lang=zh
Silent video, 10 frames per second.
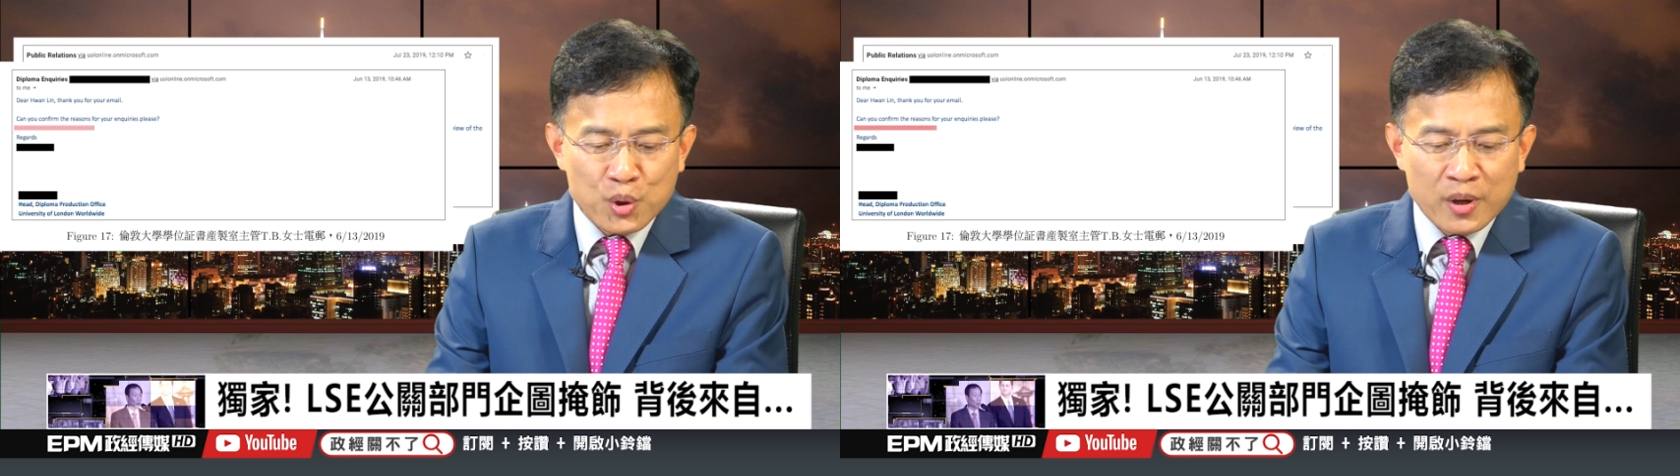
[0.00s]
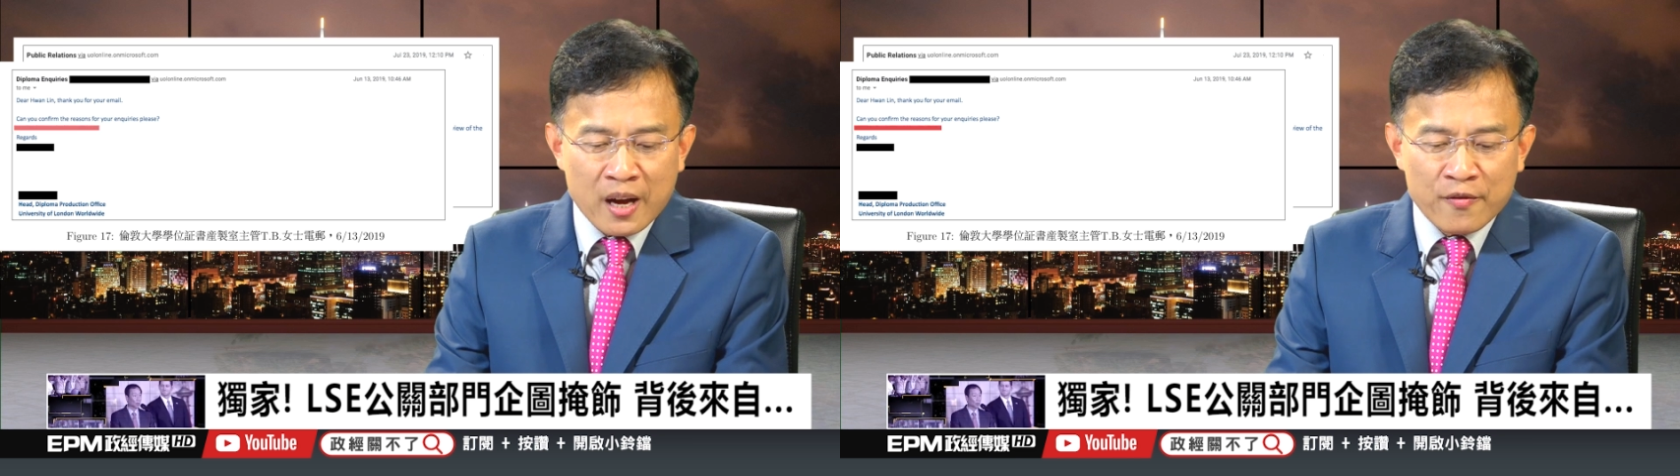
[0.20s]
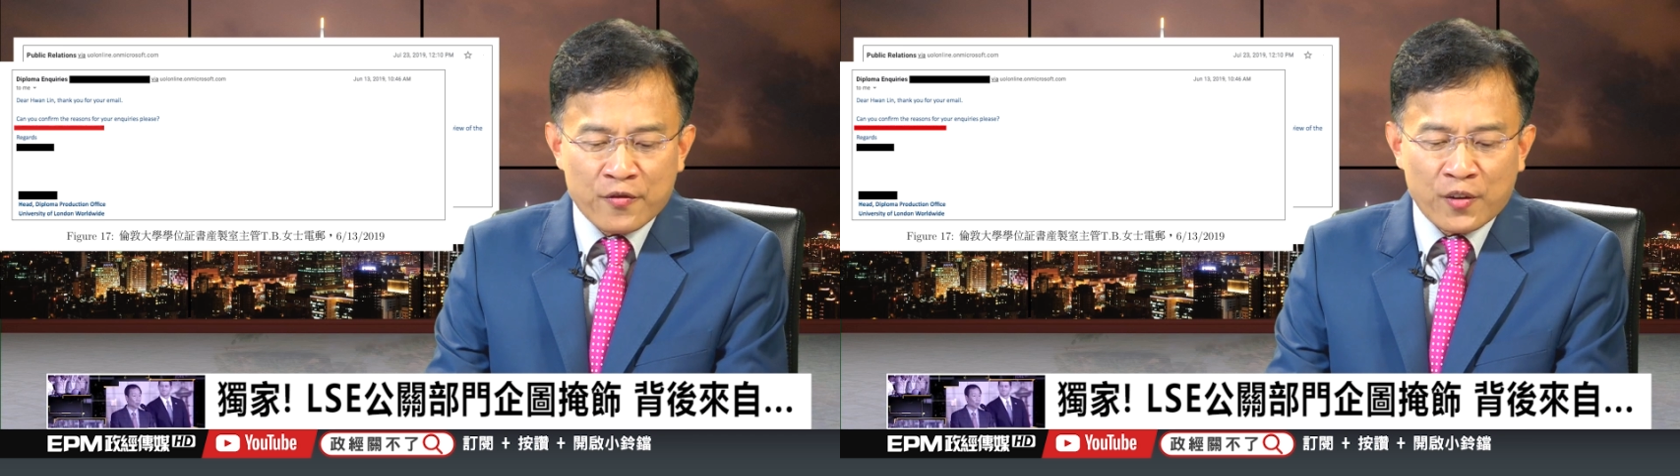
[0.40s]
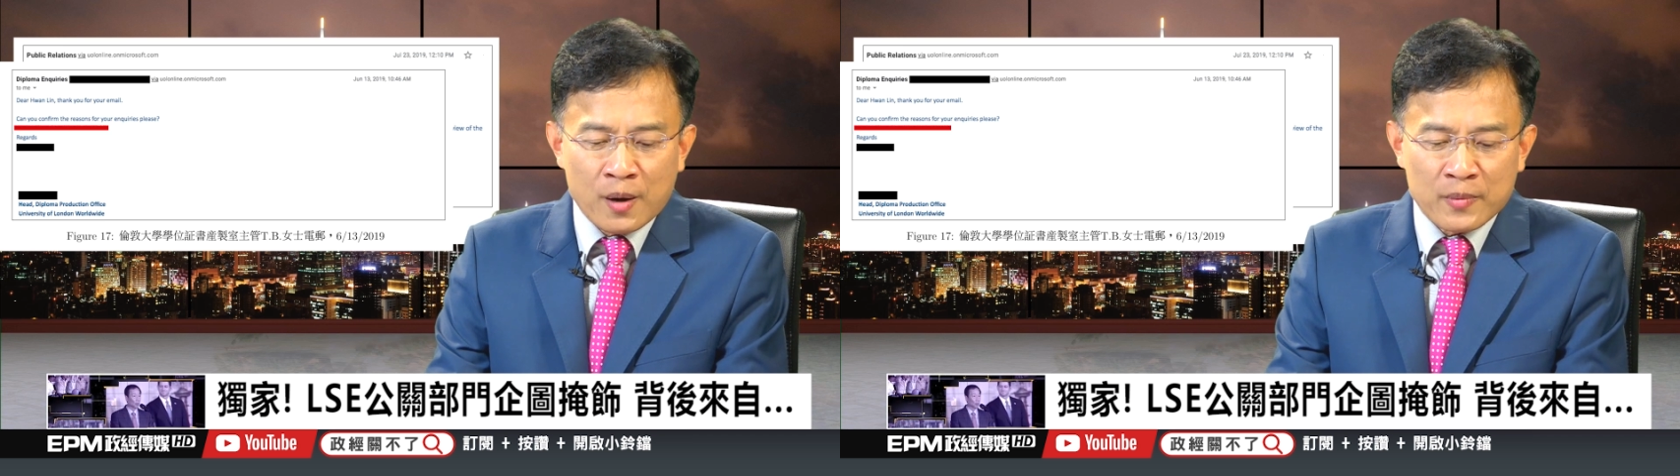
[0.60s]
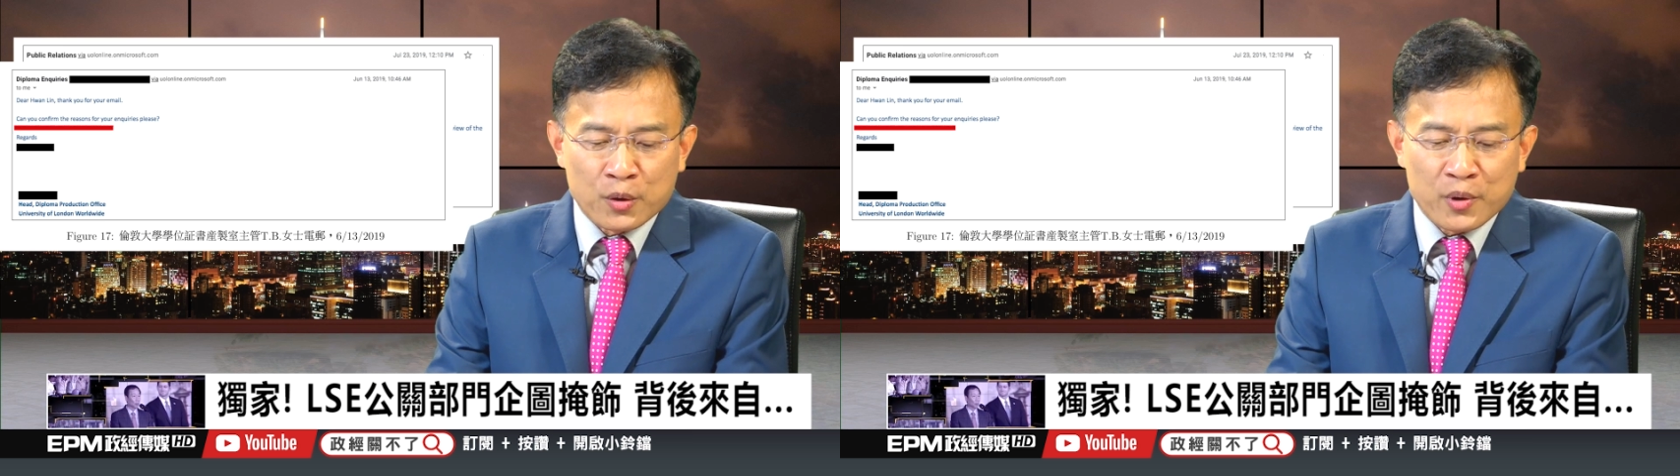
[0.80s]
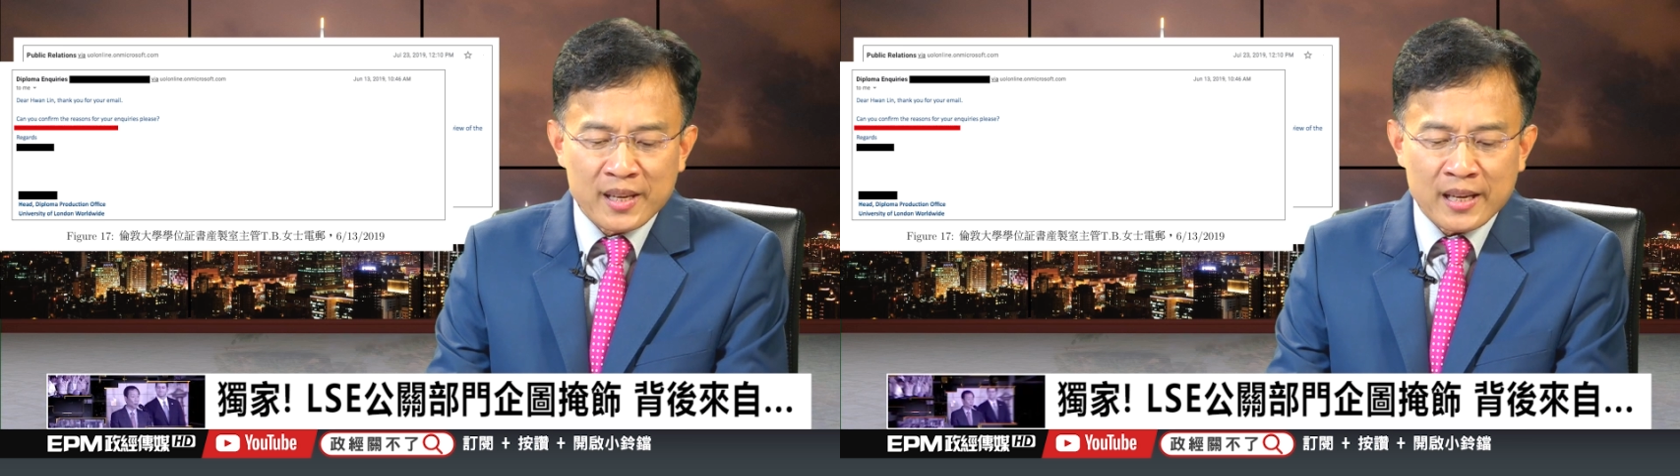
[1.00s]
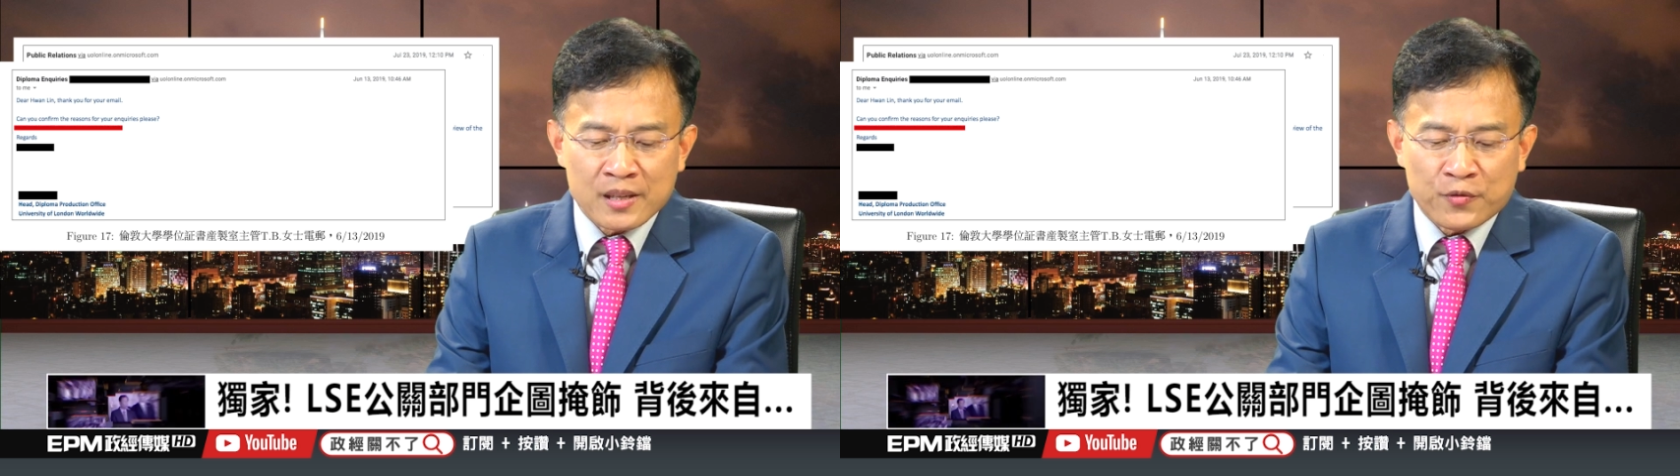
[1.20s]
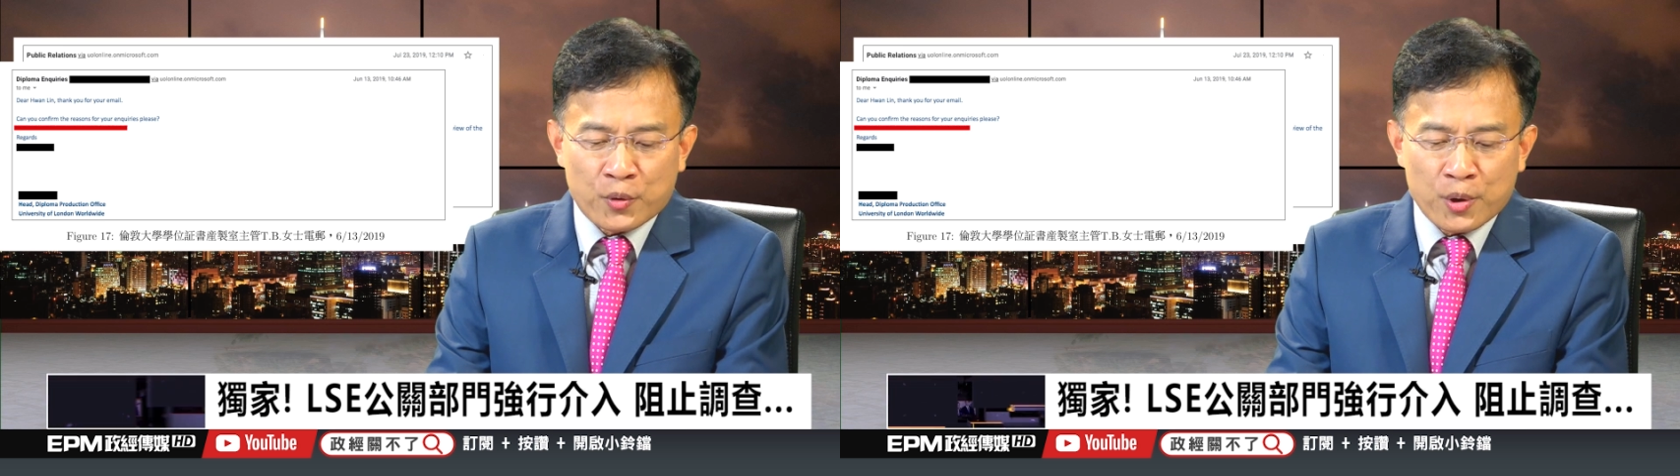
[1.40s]
you confirm the reasons
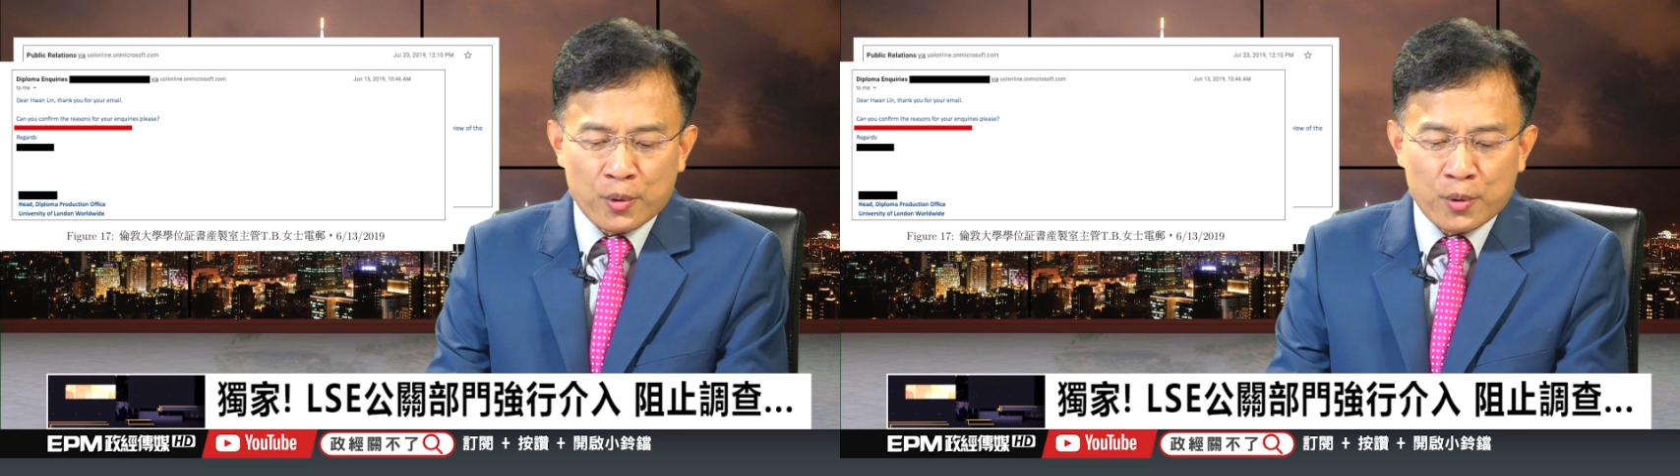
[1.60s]
for